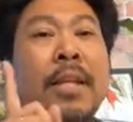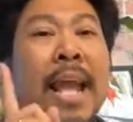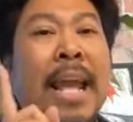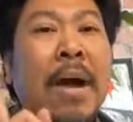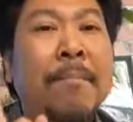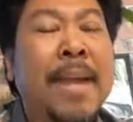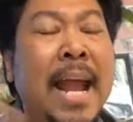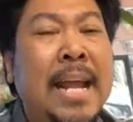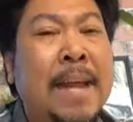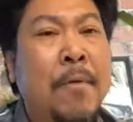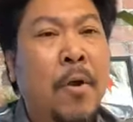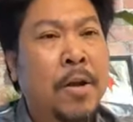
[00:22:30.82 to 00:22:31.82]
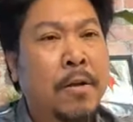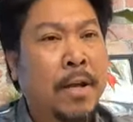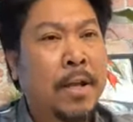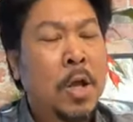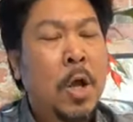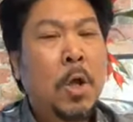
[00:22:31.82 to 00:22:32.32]
Ngày hôm nay này mọi
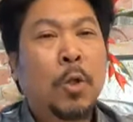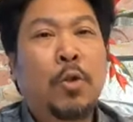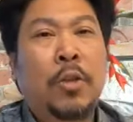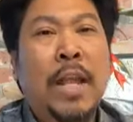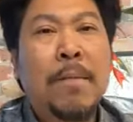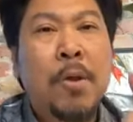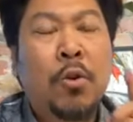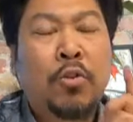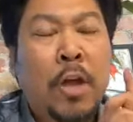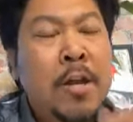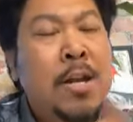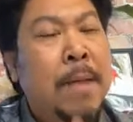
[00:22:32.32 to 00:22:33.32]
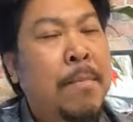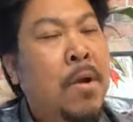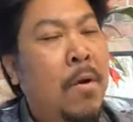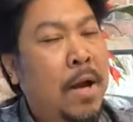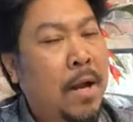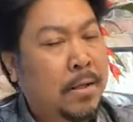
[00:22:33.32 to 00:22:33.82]
người, tôi thấy biểu tình này
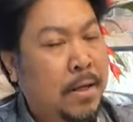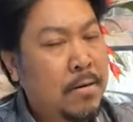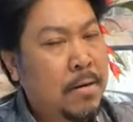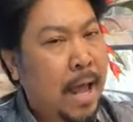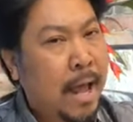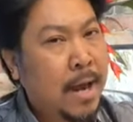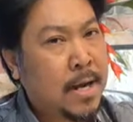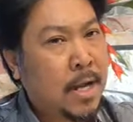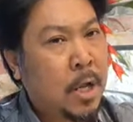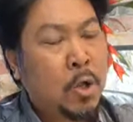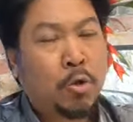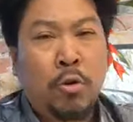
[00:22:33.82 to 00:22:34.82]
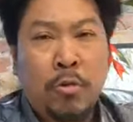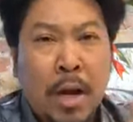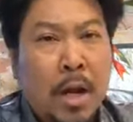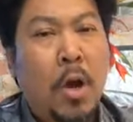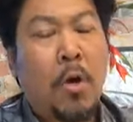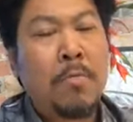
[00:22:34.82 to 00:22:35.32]
mới gọi là chính đáng nè, tôi
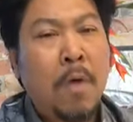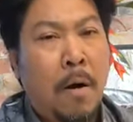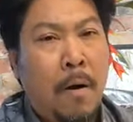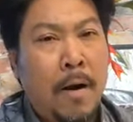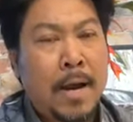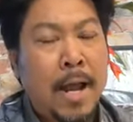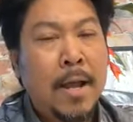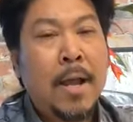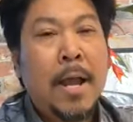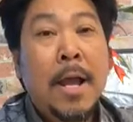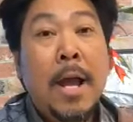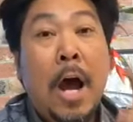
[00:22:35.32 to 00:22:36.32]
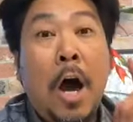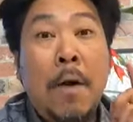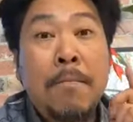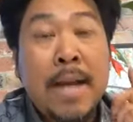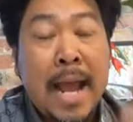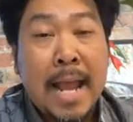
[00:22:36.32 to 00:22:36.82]
rất là ủng hộ nè.
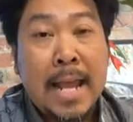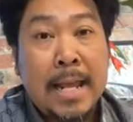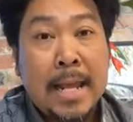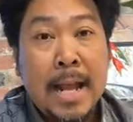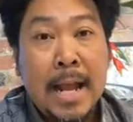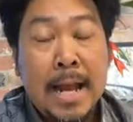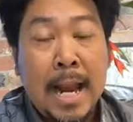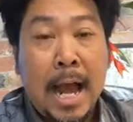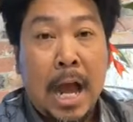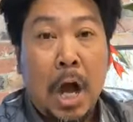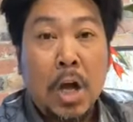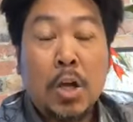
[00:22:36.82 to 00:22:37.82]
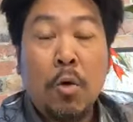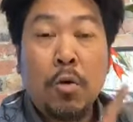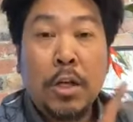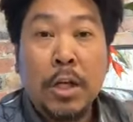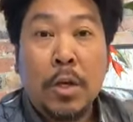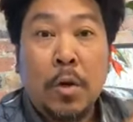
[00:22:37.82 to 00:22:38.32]
Hôm nay là ở
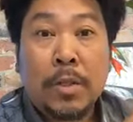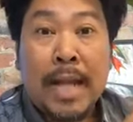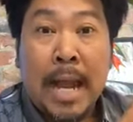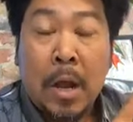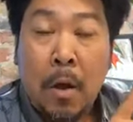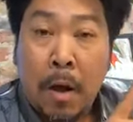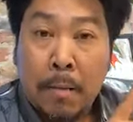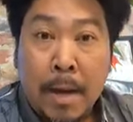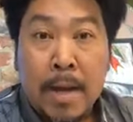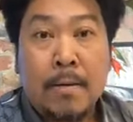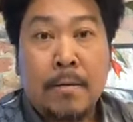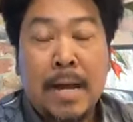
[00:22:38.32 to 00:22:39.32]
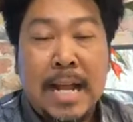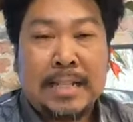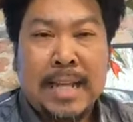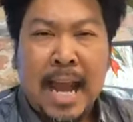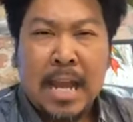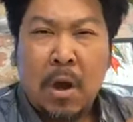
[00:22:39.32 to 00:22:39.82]
khu Lý Đô Sài Gòn mình, là
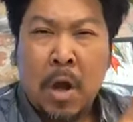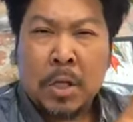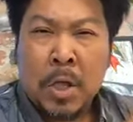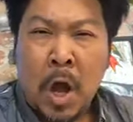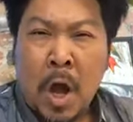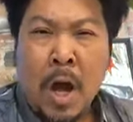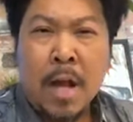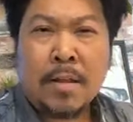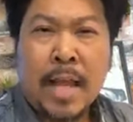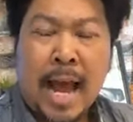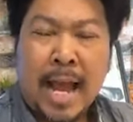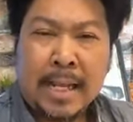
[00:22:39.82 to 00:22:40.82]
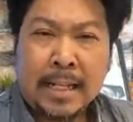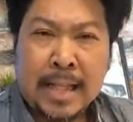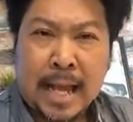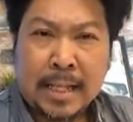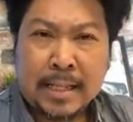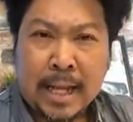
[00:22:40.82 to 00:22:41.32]
Sài Gòn nhỏ tại
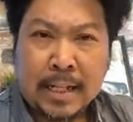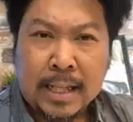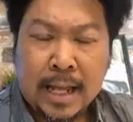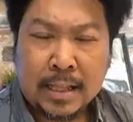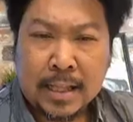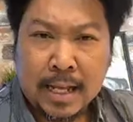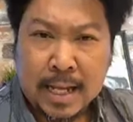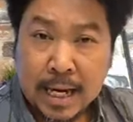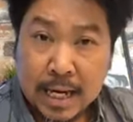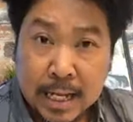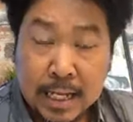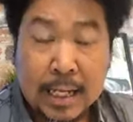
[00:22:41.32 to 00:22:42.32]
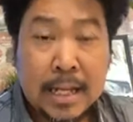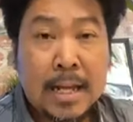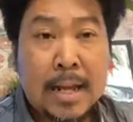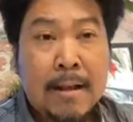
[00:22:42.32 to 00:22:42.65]
tại tại tại tại Cali.